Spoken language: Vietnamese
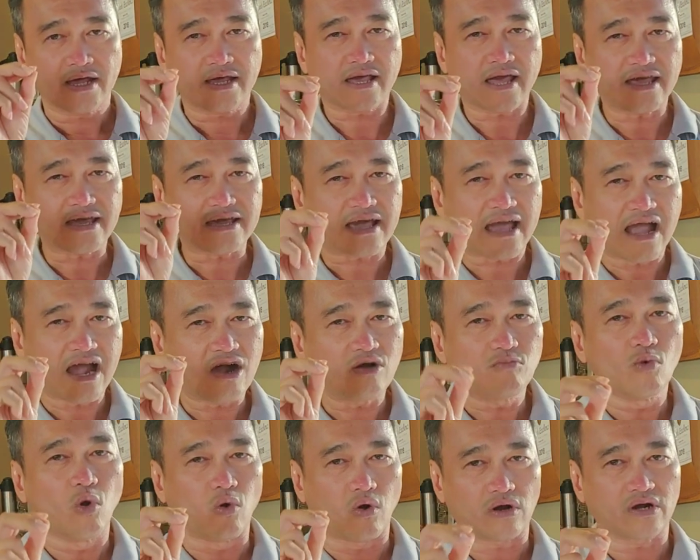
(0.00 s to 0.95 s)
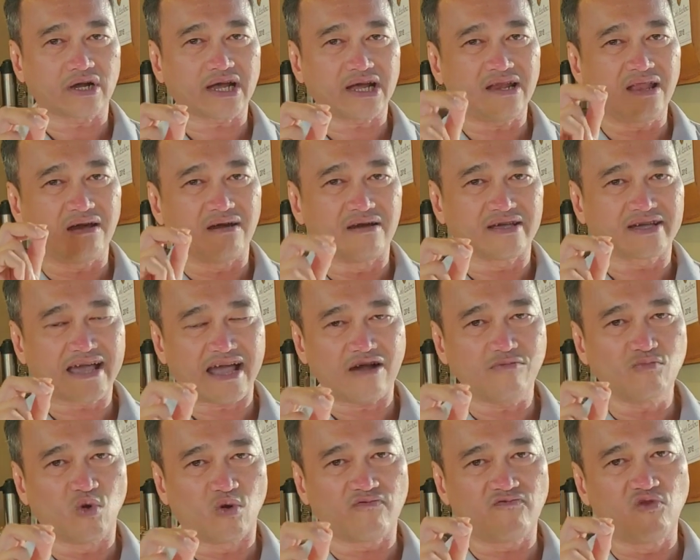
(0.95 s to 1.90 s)
cái cáo buộc, cái lời
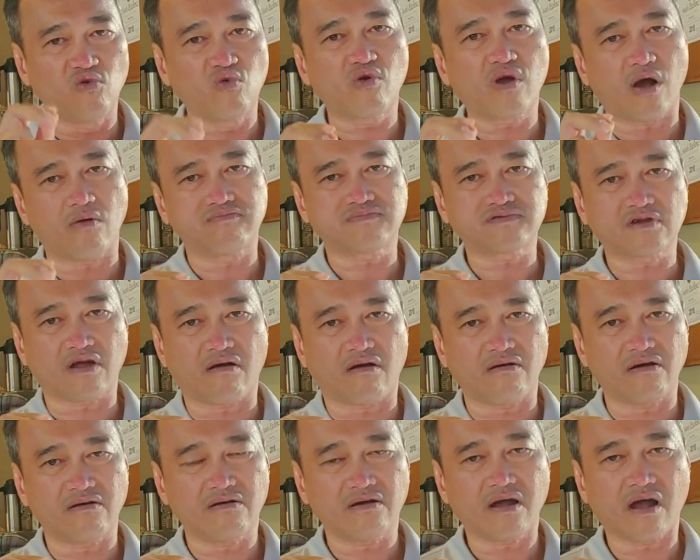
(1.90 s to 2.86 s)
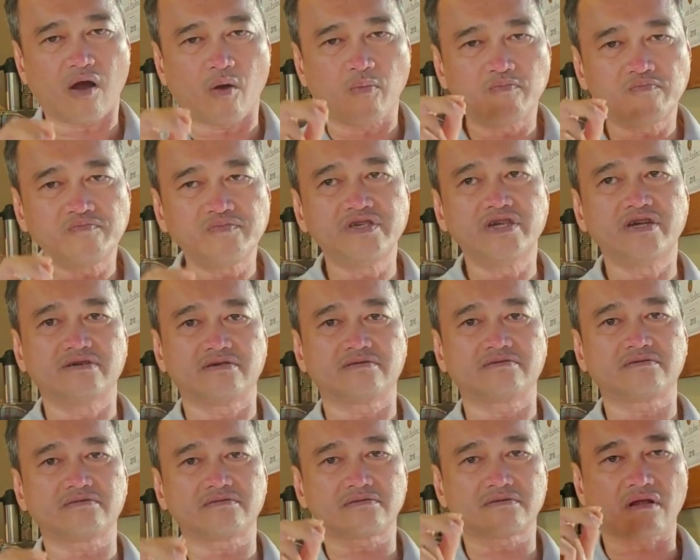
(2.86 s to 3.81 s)
cáo buộc vu khống đó không
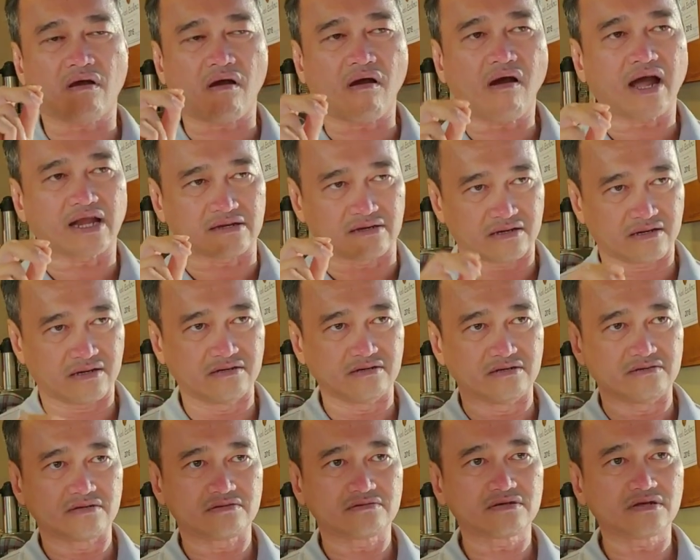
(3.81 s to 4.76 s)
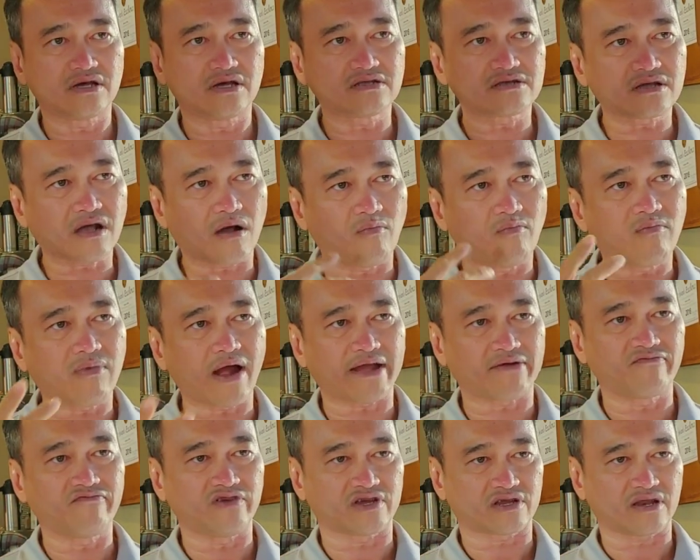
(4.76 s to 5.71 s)
những nó ảnh hưởng đến công
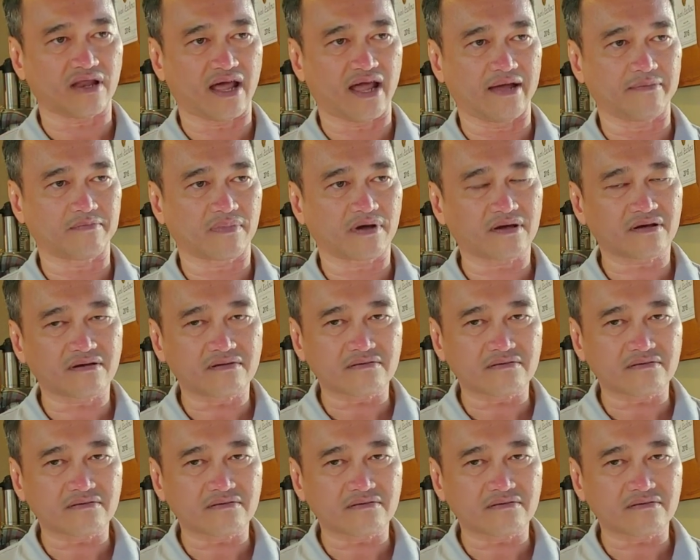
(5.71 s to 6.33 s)
ăn việc làm,